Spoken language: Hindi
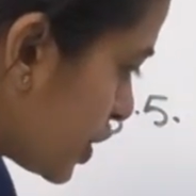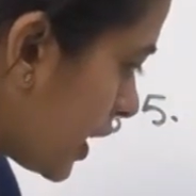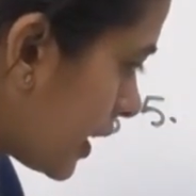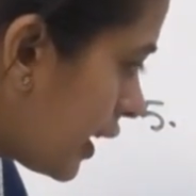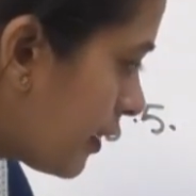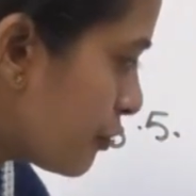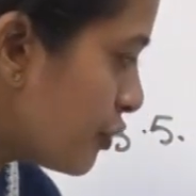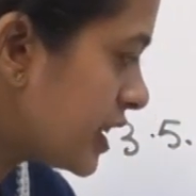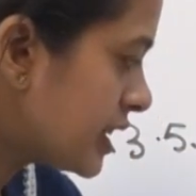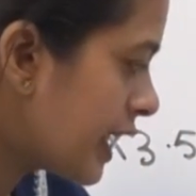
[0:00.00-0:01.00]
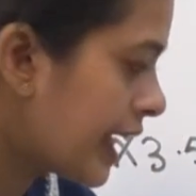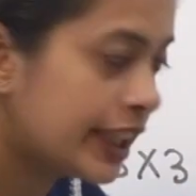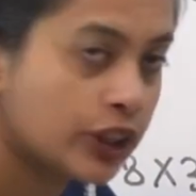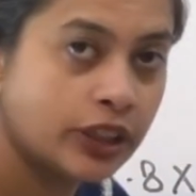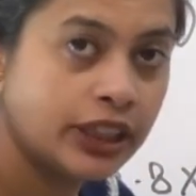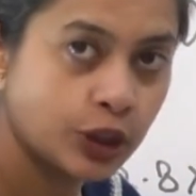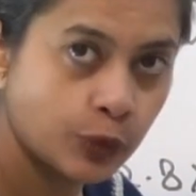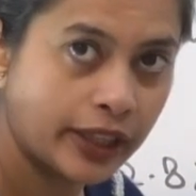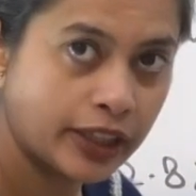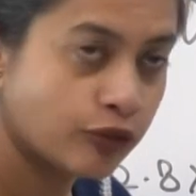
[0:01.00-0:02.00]
चला गया फिर से एट थ्री
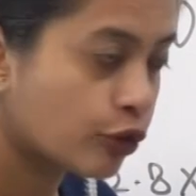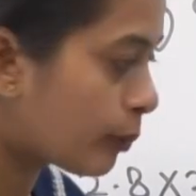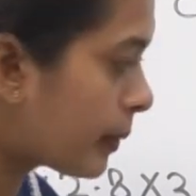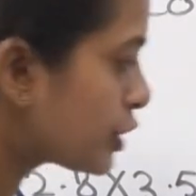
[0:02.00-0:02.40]
ट्वेंटी फोर और